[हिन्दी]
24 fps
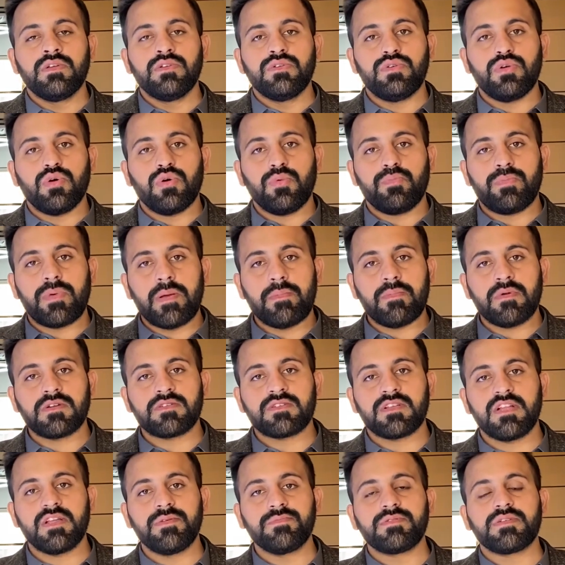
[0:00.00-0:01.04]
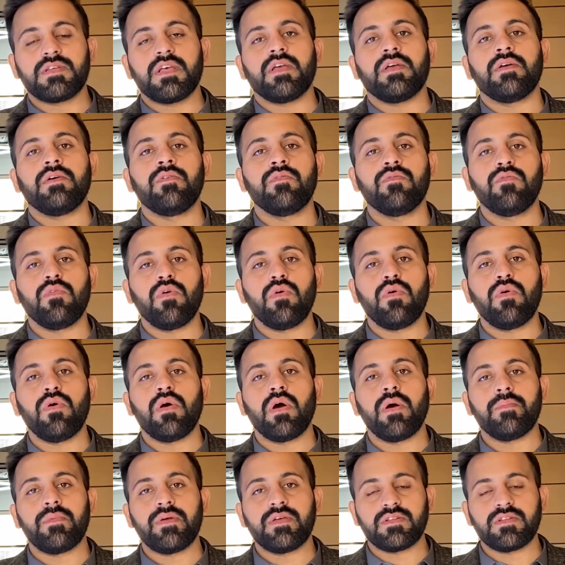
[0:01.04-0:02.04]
जो पेमेंट स्लिप्स हैं वो हमें